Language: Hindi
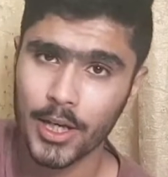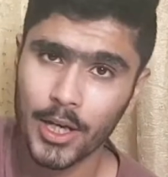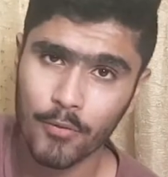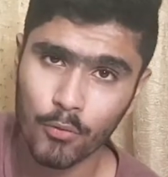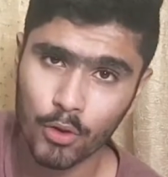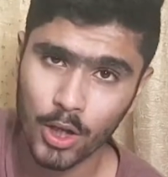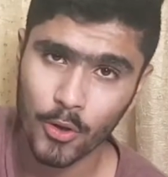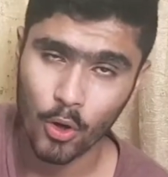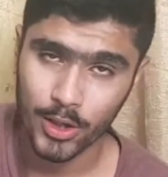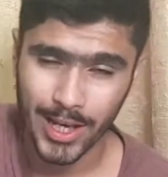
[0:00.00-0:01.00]
हैं फ़ोन के अंदर
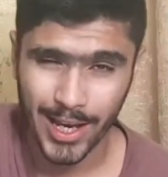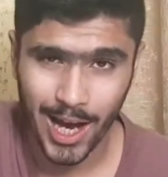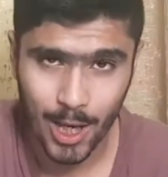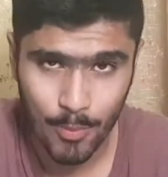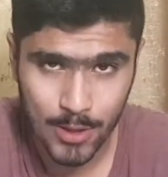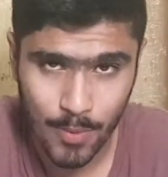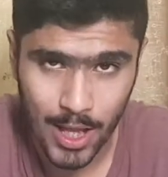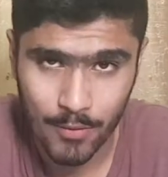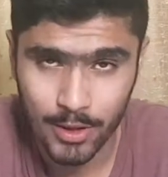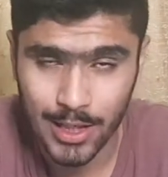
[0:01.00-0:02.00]
और ये एक आई पी एस
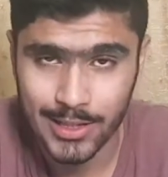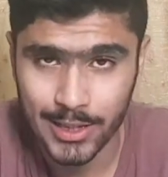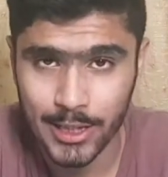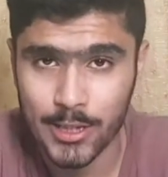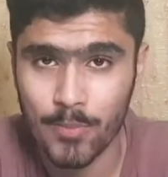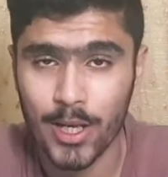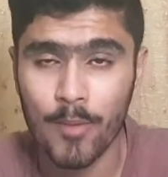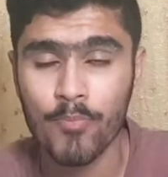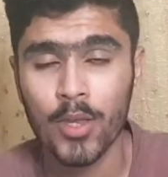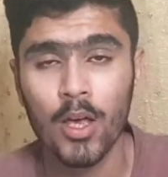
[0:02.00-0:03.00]
पैनल वाली एल सी डी डिस्प्ले
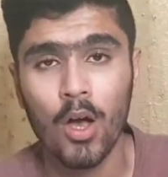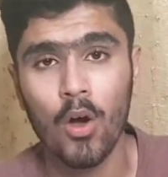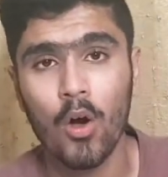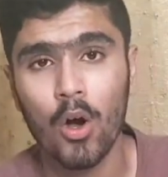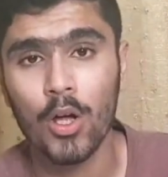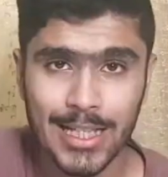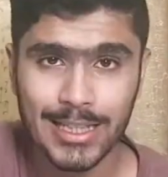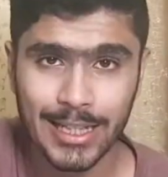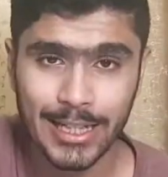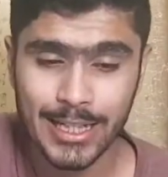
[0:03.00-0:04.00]
है और
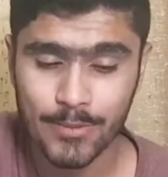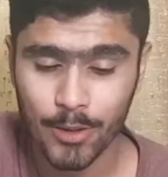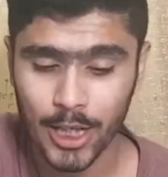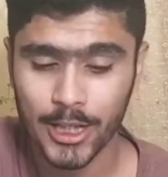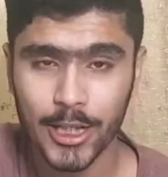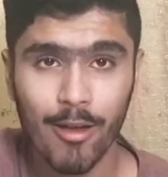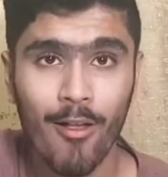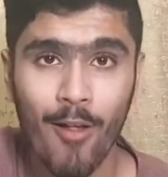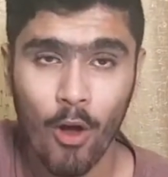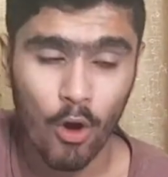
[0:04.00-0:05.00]
ये डिस्प्ले है ठीक है
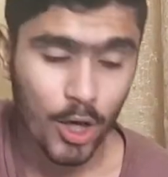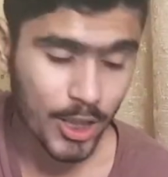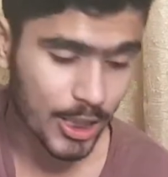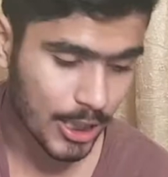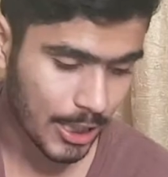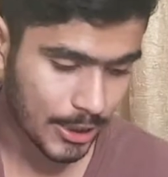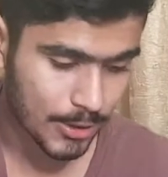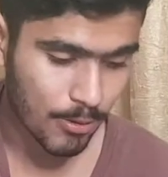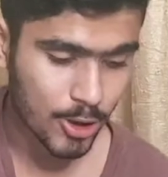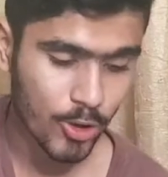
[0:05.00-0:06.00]
और ये
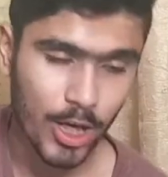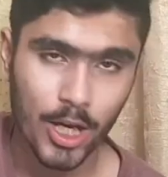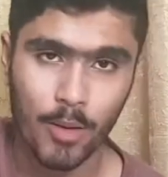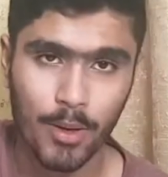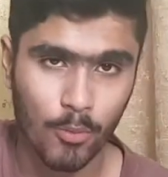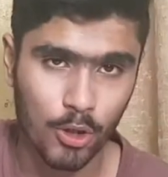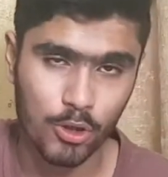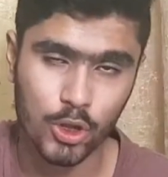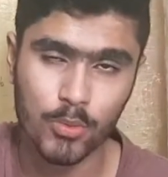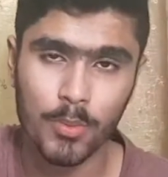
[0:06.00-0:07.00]
डिस्प्ले जो है हमें आपको
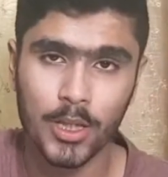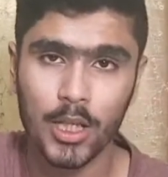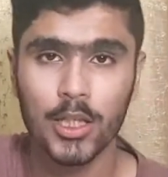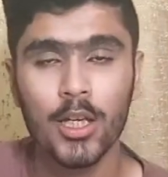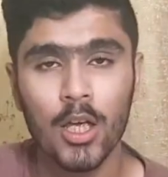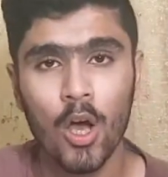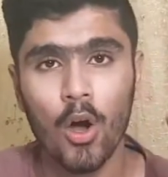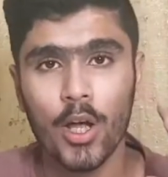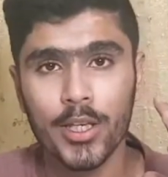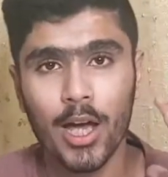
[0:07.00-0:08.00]
रेजोल्यूशन भी बता दिए
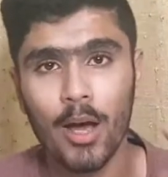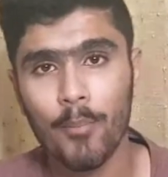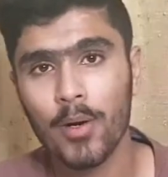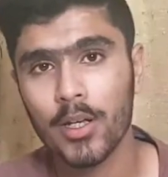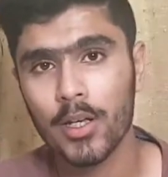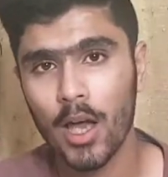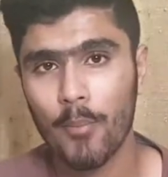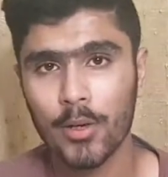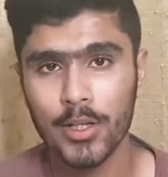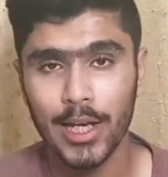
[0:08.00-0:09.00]
और यहाँ पर यहाँ
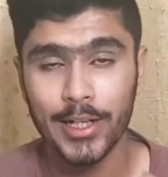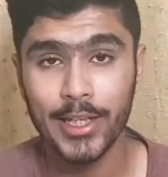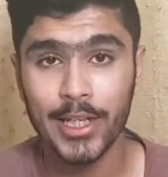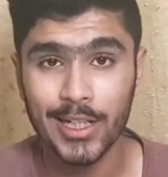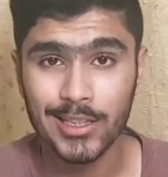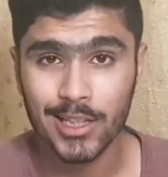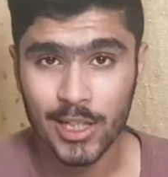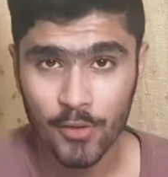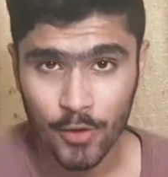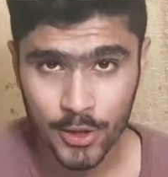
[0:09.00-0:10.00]
पर नाइन्टी हर्ट्स का
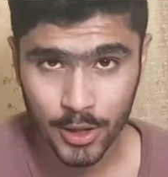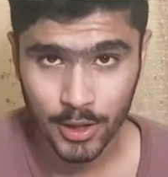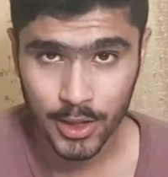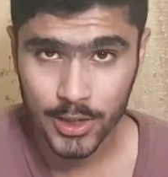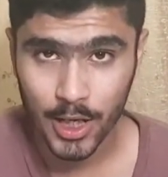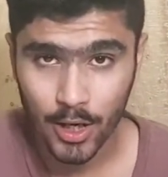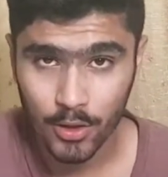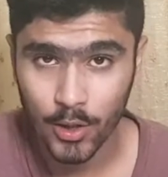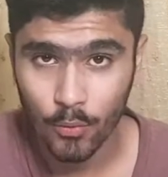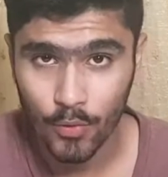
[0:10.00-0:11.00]
रिफ्रेश रेट दिया जा रहा है
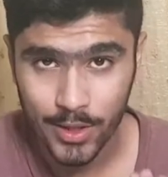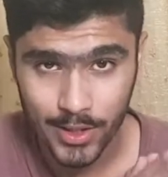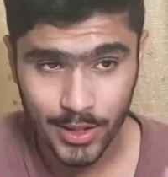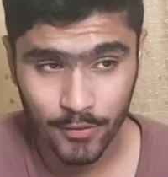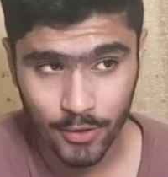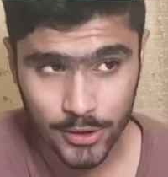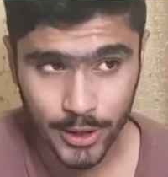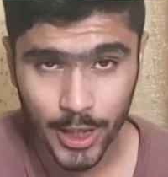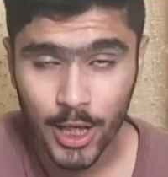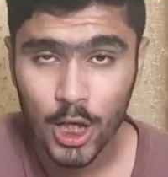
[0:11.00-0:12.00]
ये वैसा ही रिफ्रेश
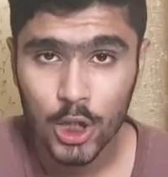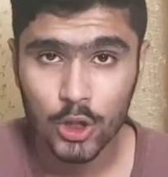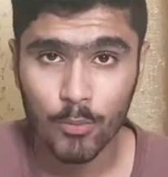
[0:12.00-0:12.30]
रेट है जो